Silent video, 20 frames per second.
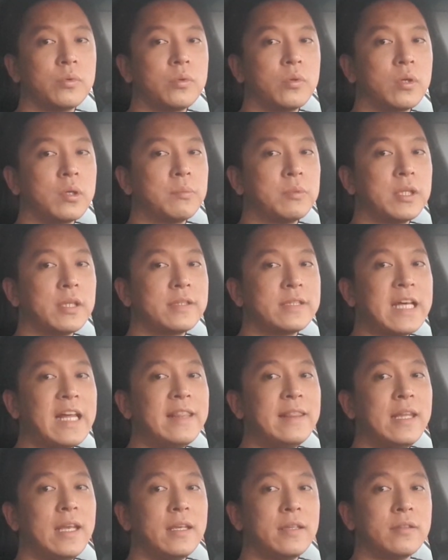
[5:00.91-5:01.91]
여기보다
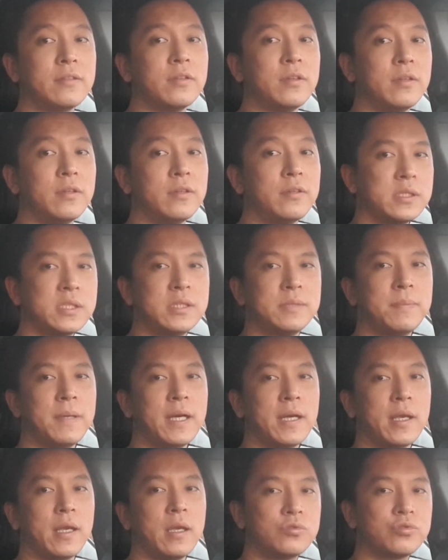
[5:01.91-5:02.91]
싼데 있어요
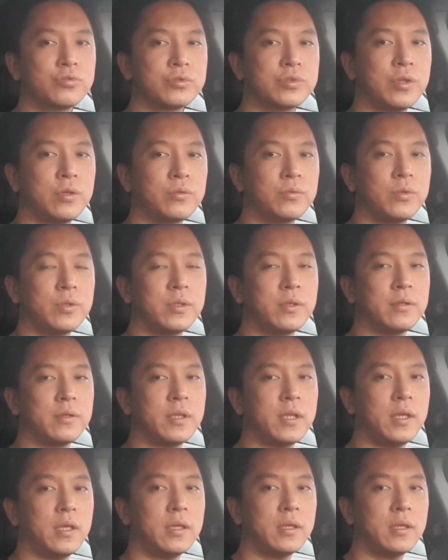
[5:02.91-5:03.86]
지방에 충청도 이런 데